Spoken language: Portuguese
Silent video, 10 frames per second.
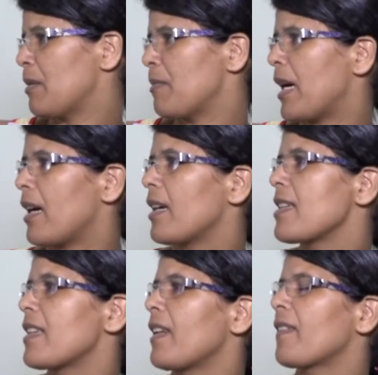
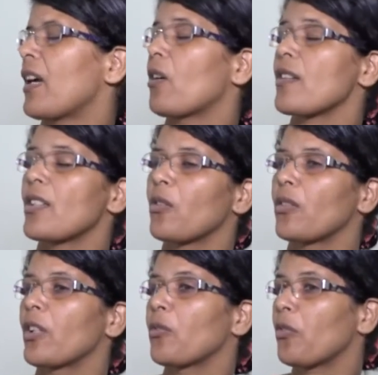mas ele está agora se
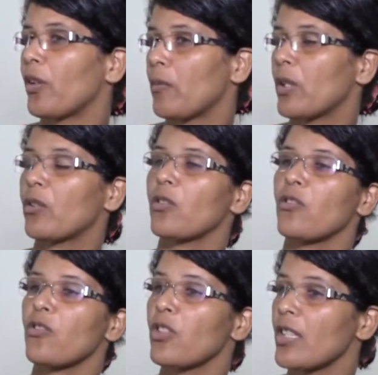contando com febre,
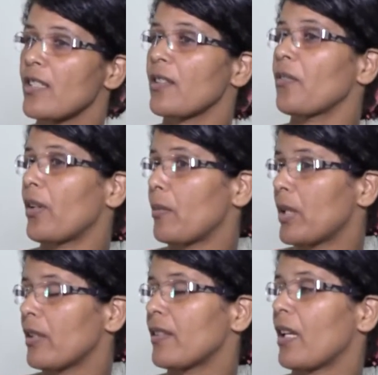todos os dias sem
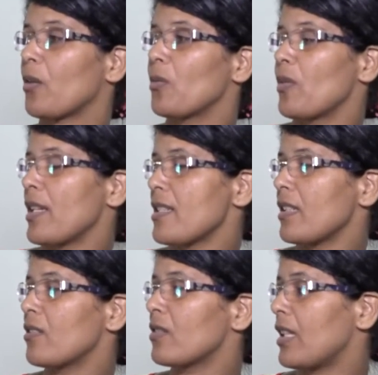febre. Está com
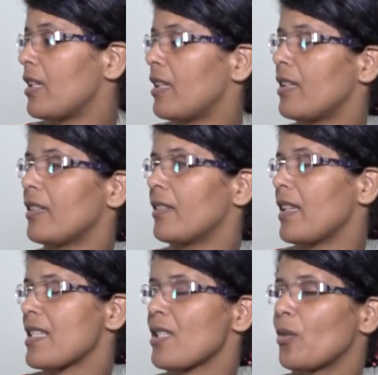resíduo na,
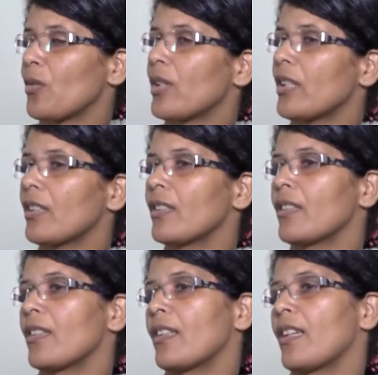na sonda.
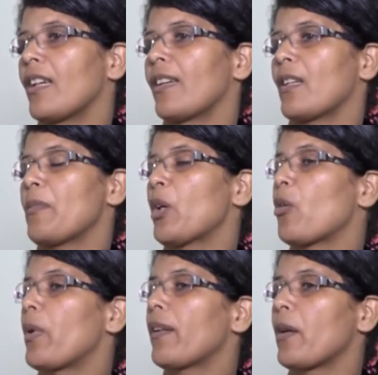Também
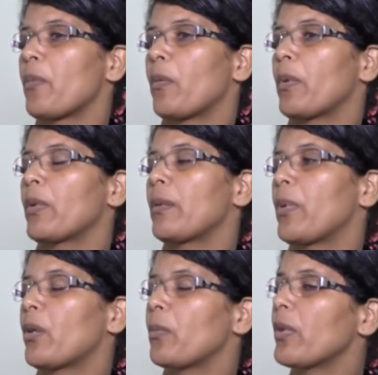como ele tem problema de
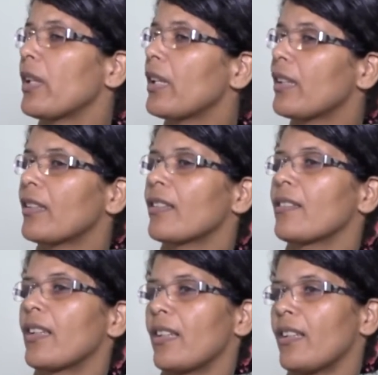pneumonia,
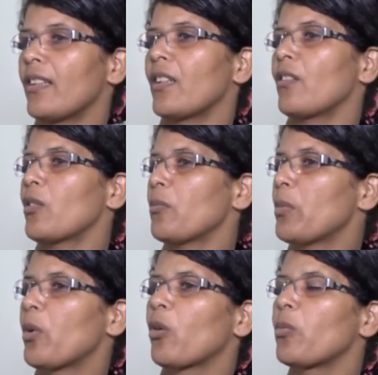né? Então eu
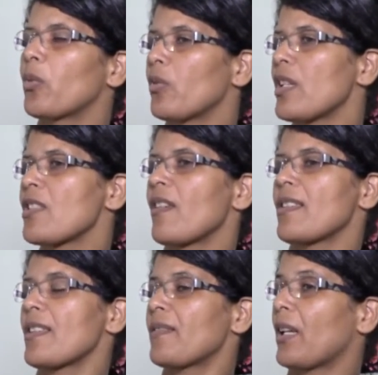me preocupo com isso.
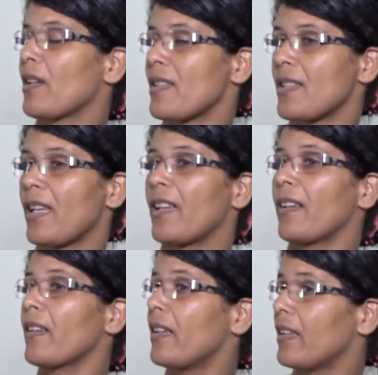As está com as
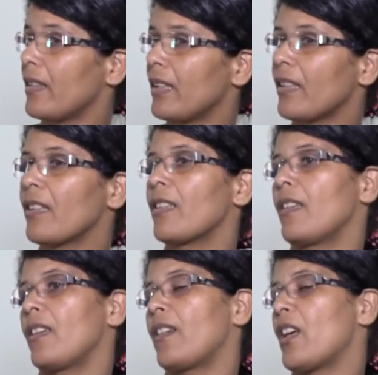escárias grandes,
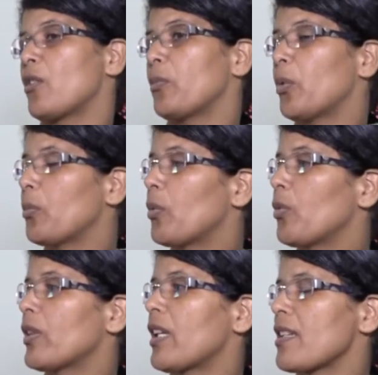tem o
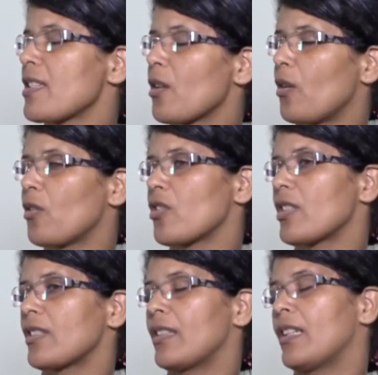bumbum e tem as costas.